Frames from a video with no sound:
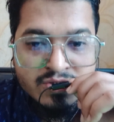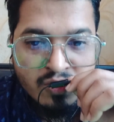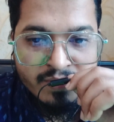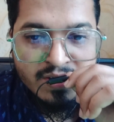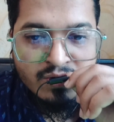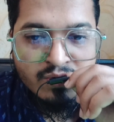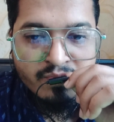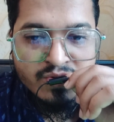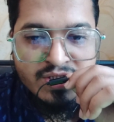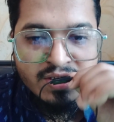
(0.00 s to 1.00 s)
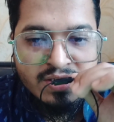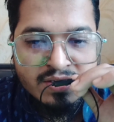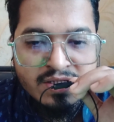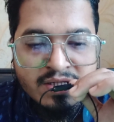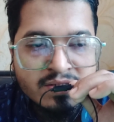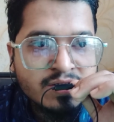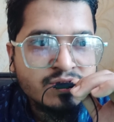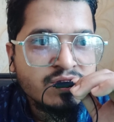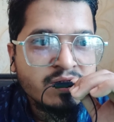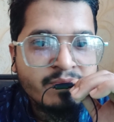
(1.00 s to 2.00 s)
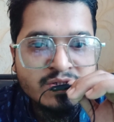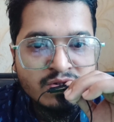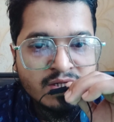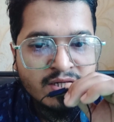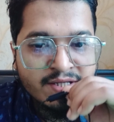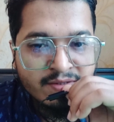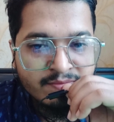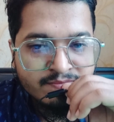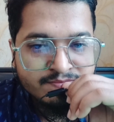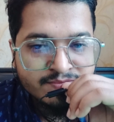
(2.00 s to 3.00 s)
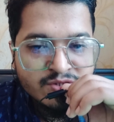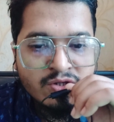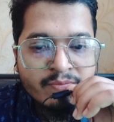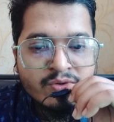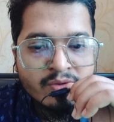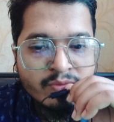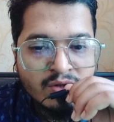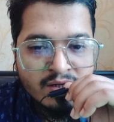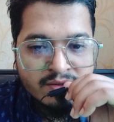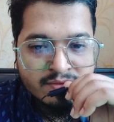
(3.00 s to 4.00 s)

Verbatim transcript: ছবিতে কোট বসিয়ে দিনে তিনশো থেকে পাঁচশো টাকা ইনকাম সম্পূর্ণ বুয়া